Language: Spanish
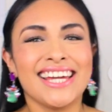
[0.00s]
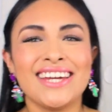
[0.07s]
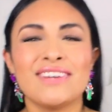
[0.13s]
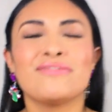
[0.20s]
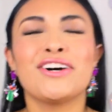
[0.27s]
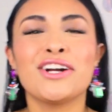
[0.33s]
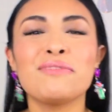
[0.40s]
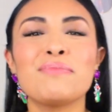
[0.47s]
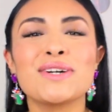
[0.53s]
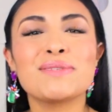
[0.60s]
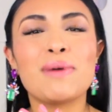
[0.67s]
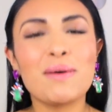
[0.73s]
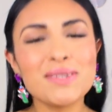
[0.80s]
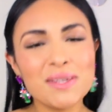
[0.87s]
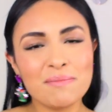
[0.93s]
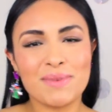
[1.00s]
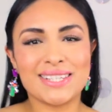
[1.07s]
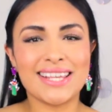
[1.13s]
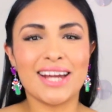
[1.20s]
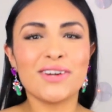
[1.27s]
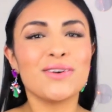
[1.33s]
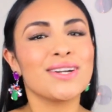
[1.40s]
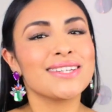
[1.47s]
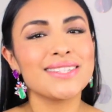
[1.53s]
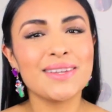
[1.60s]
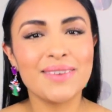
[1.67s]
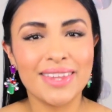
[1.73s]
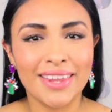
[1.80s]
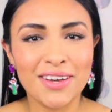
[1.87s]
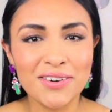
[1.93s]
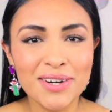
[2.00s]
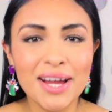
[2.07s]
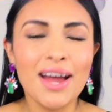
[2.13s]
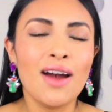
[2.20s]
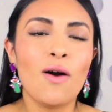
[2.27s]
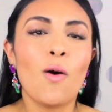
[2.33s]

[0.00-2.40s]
y bueno, pues vamos a empezar con este video.